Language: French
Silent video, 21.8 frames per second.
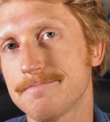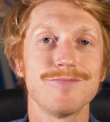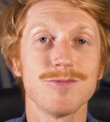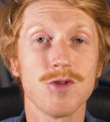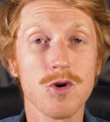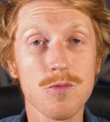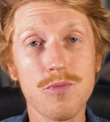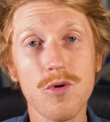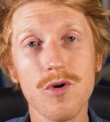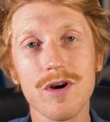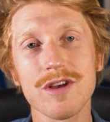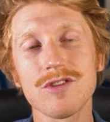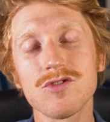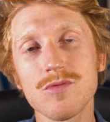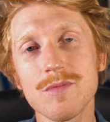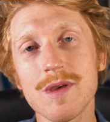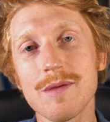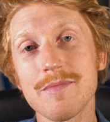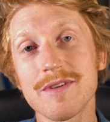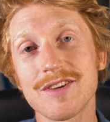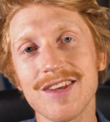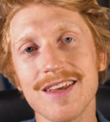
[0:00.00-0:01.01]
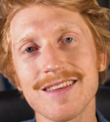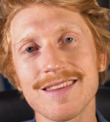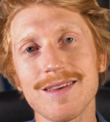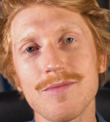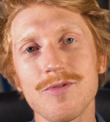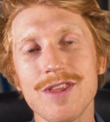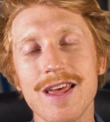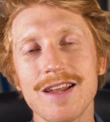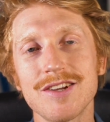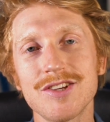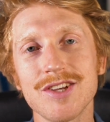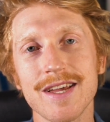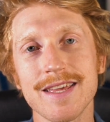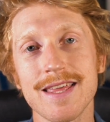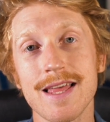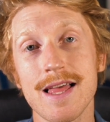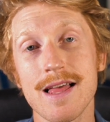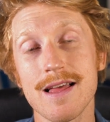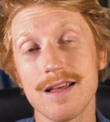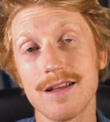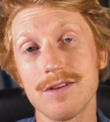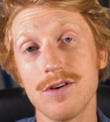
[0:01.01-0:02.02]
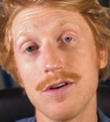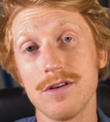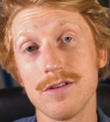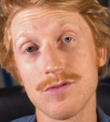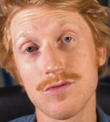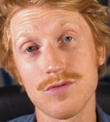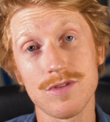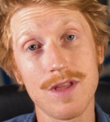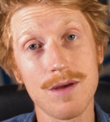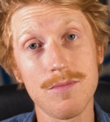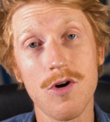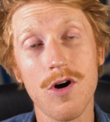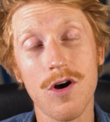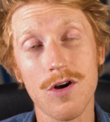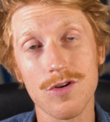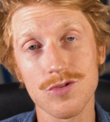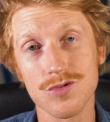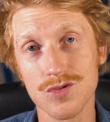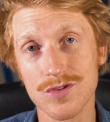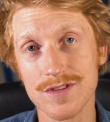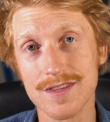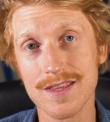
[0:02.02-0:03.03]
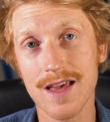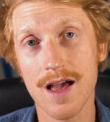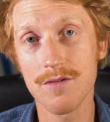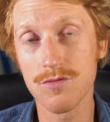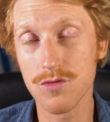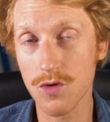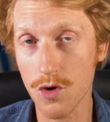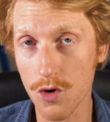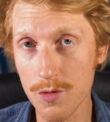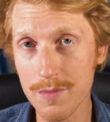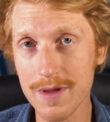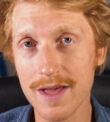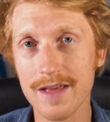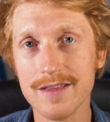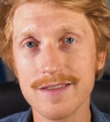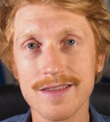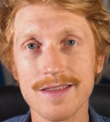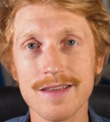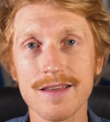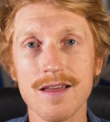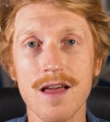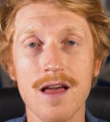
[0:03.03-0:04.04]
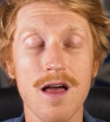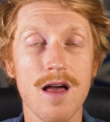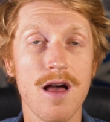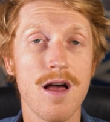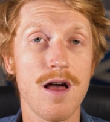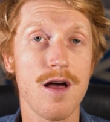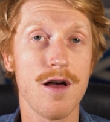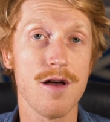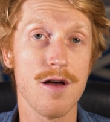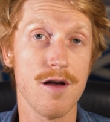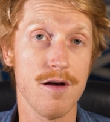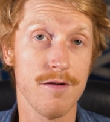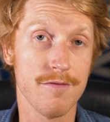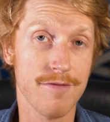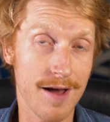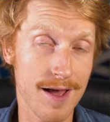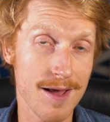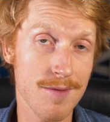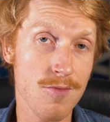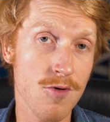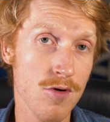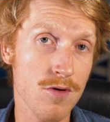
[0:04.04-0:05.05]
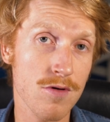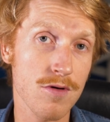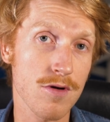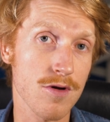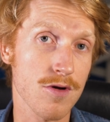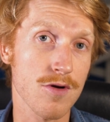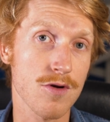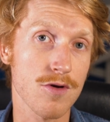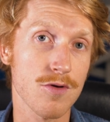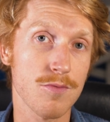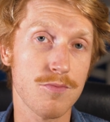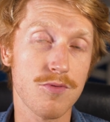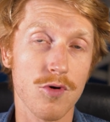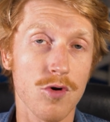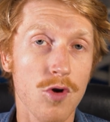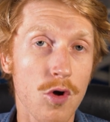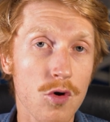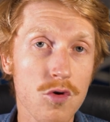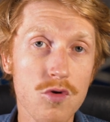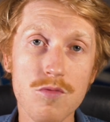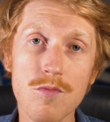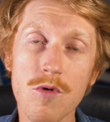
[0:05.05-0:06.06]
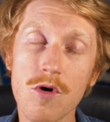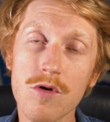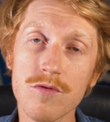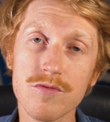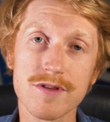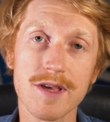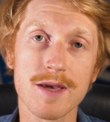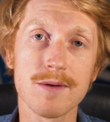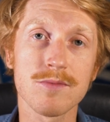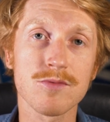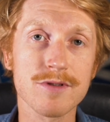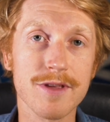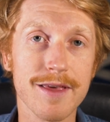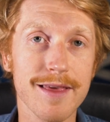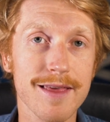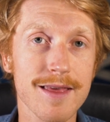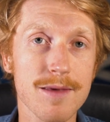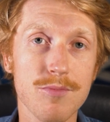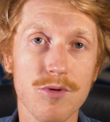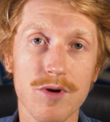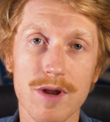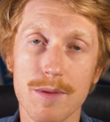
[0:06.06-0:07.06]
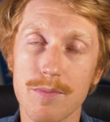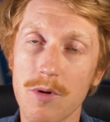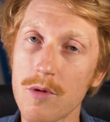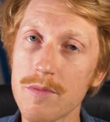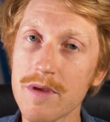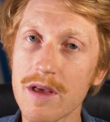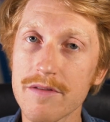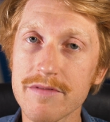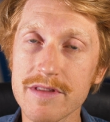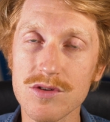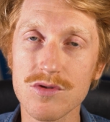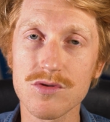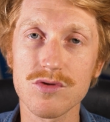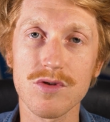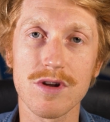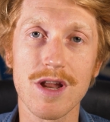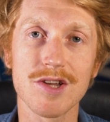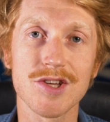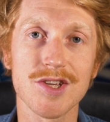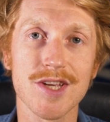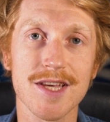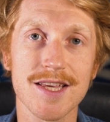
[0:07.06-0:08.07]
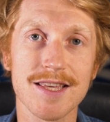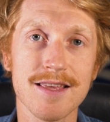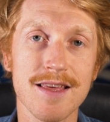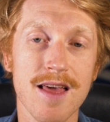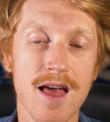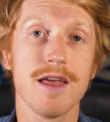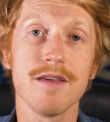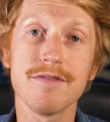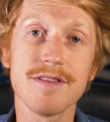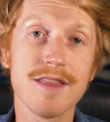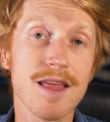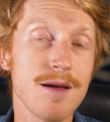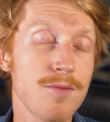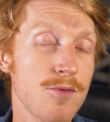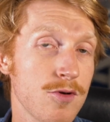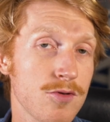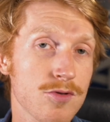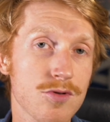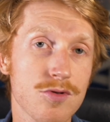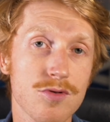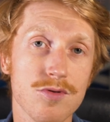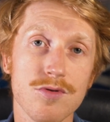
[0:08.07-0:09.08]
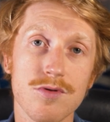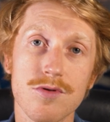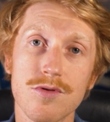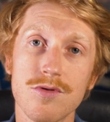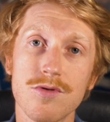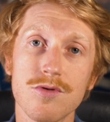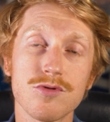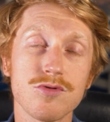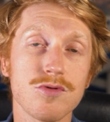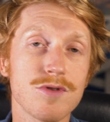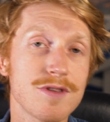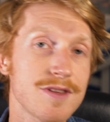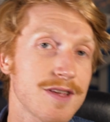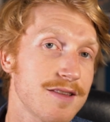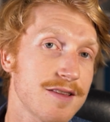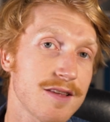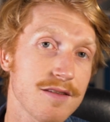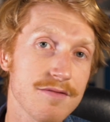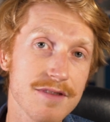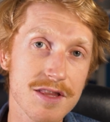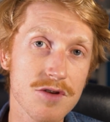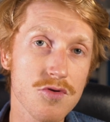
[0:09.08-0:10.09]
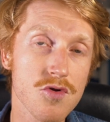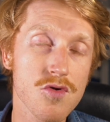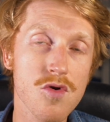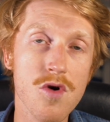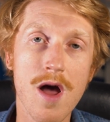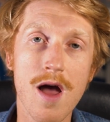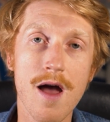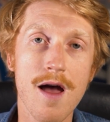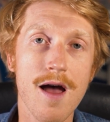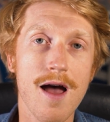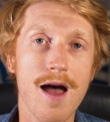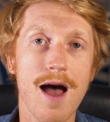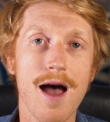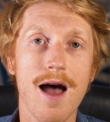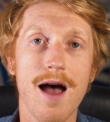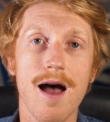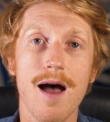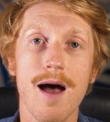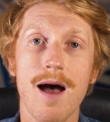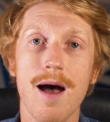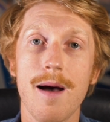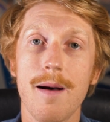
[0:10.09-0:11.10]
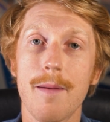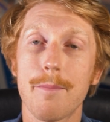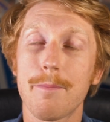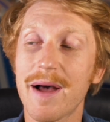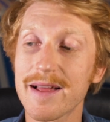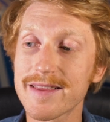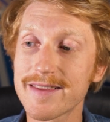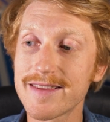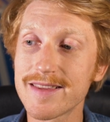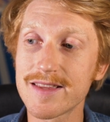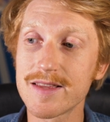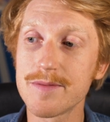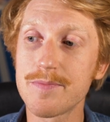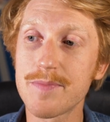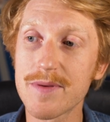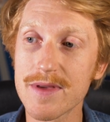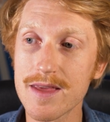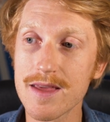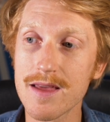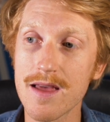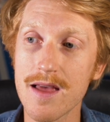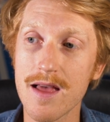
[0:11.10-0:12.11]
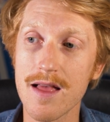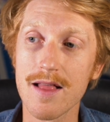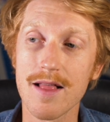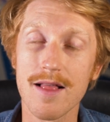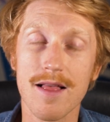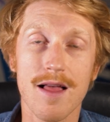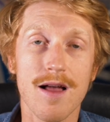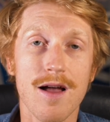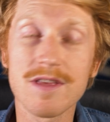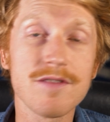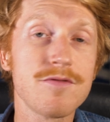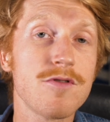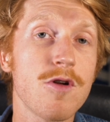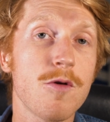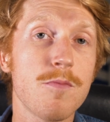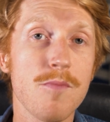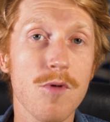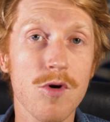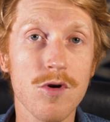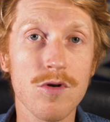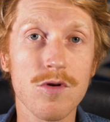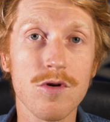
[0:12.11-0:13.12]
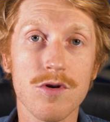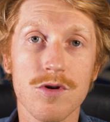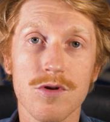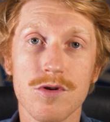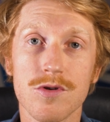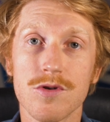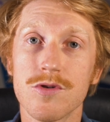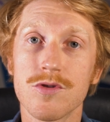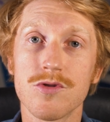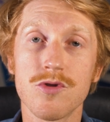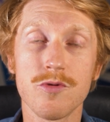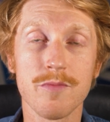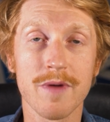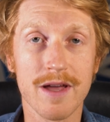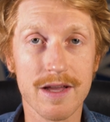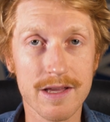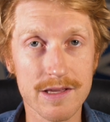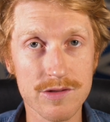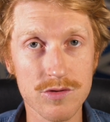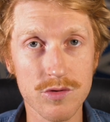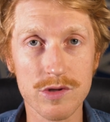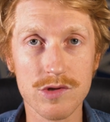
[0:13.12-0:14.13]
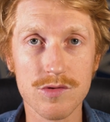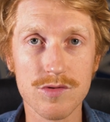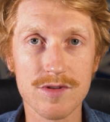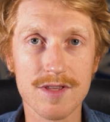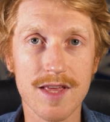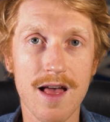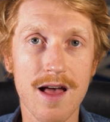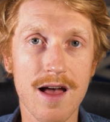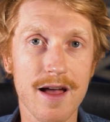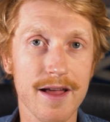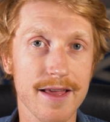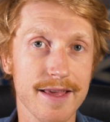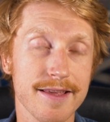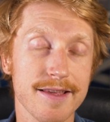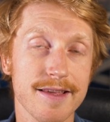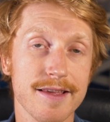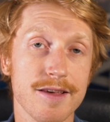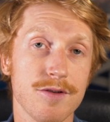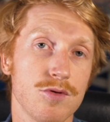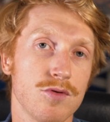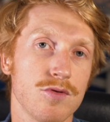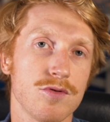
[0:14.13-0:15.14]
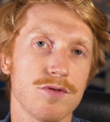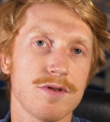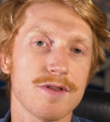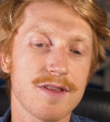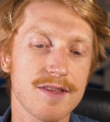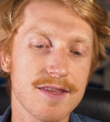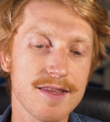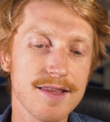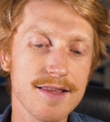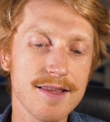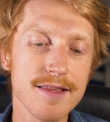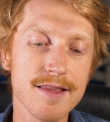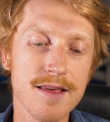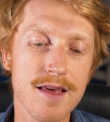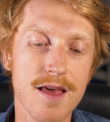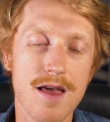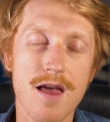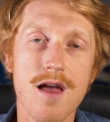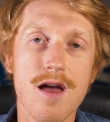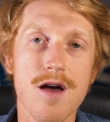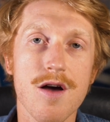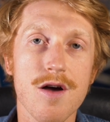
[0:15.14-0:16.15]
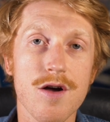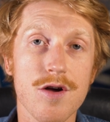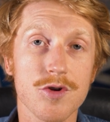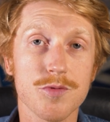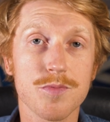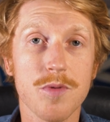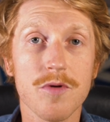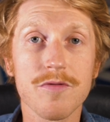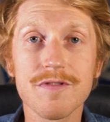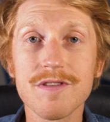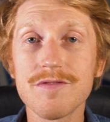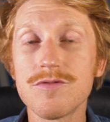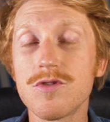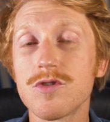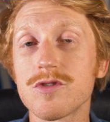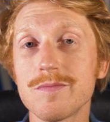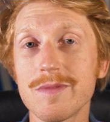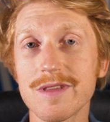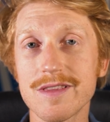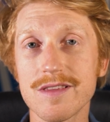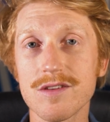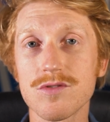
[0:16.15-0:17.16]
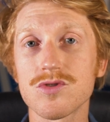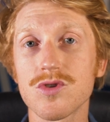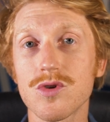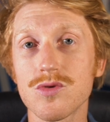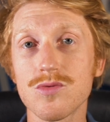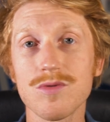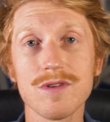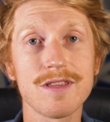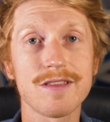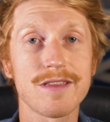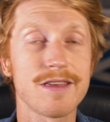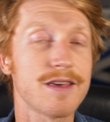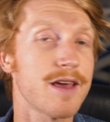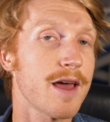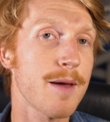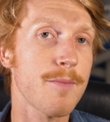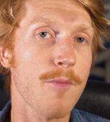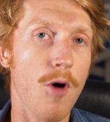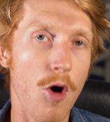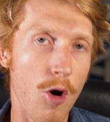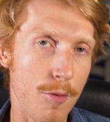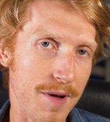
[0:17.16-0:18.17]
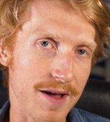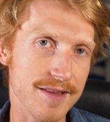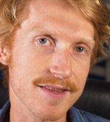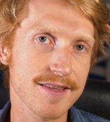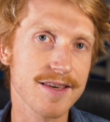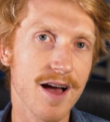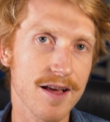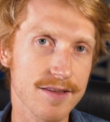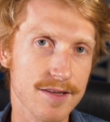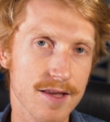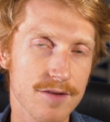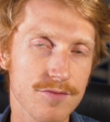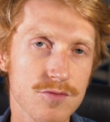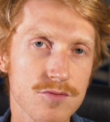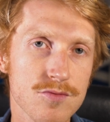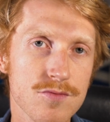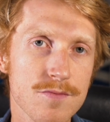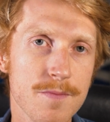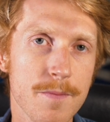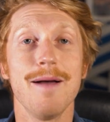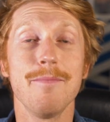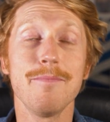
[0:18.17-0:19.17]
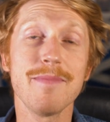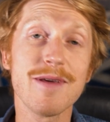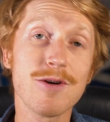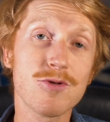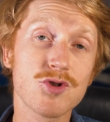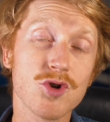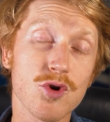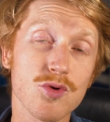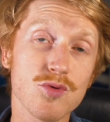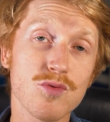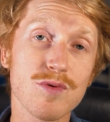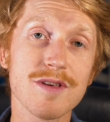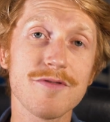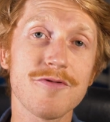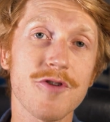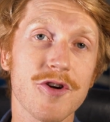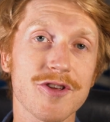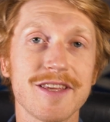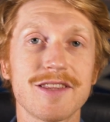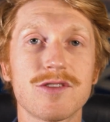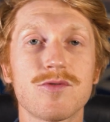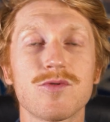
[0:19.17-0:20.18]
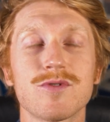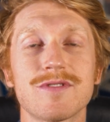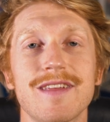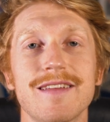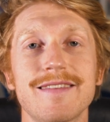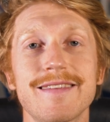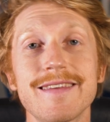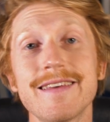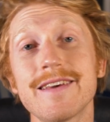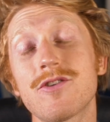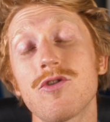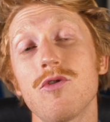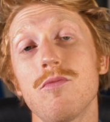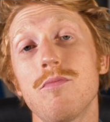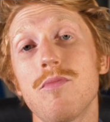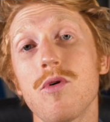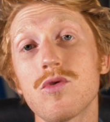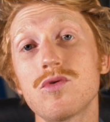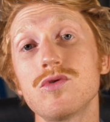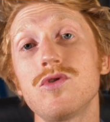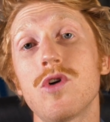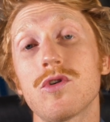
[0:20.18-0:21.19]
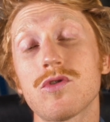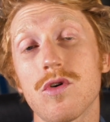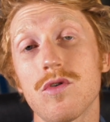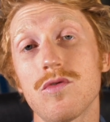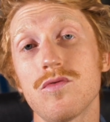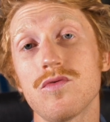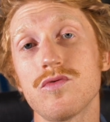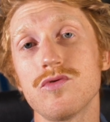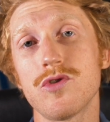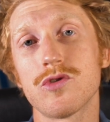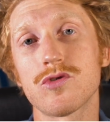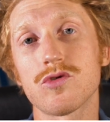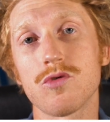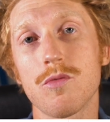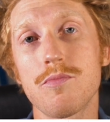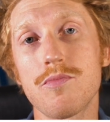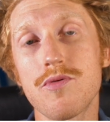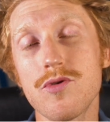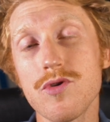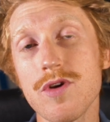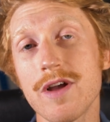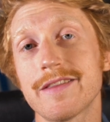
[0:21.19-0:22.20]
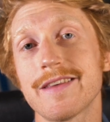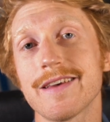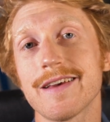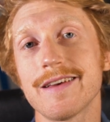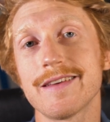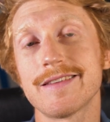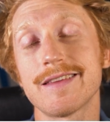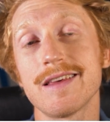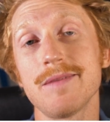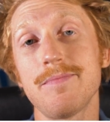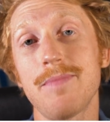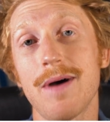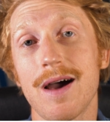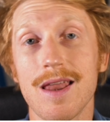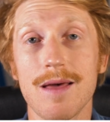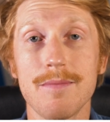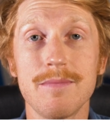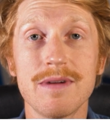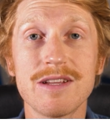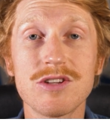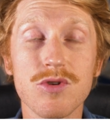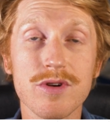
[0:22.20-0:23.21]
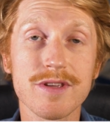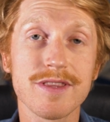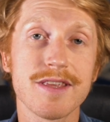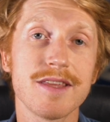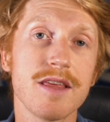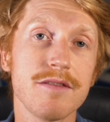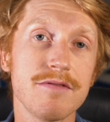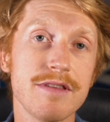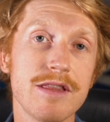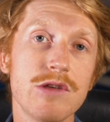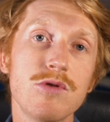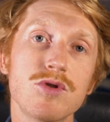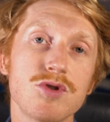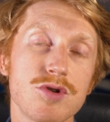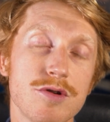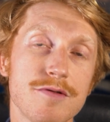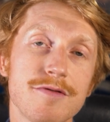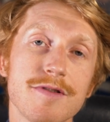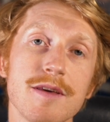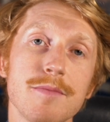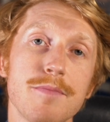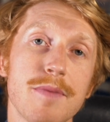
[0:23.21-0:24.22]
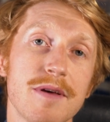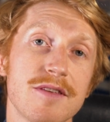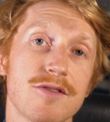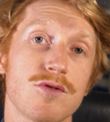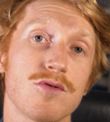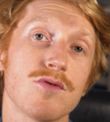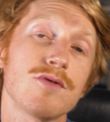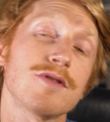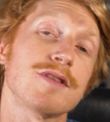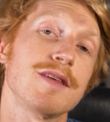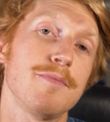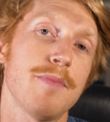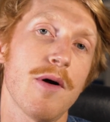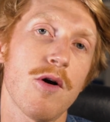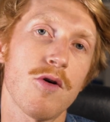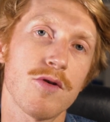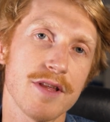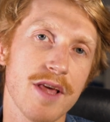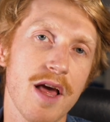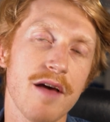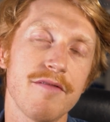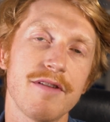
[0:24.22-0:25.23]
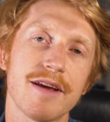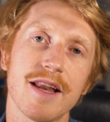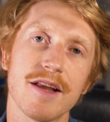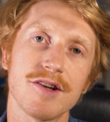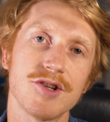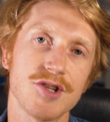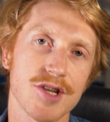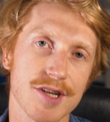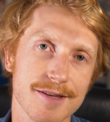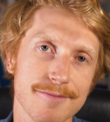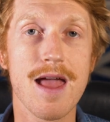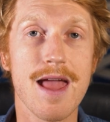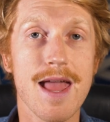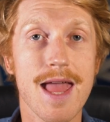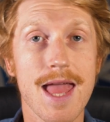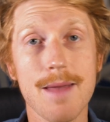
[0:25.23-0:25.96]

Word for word: Donc pour résumer, mes chers abonnés algériens, euh, tout d'abord, je tiens à vous remercier vraiment pour l'engouement que vous avez montré pour les premières vidéos sur l'Algérie. Évidemment que le succès de ces vidéos a participé au développement de mes réseaux et tout ça, et si euh, je peux vivre de ce métier aujourd'hui, c'est quand même en partie grâce à vous. Mais aujourd'hui, force est de constater que beaucoup d'entre vous ne sont plus intéressés par la majorité des vidéos que je fais parce que c'est pas en lien avec l'Algérie.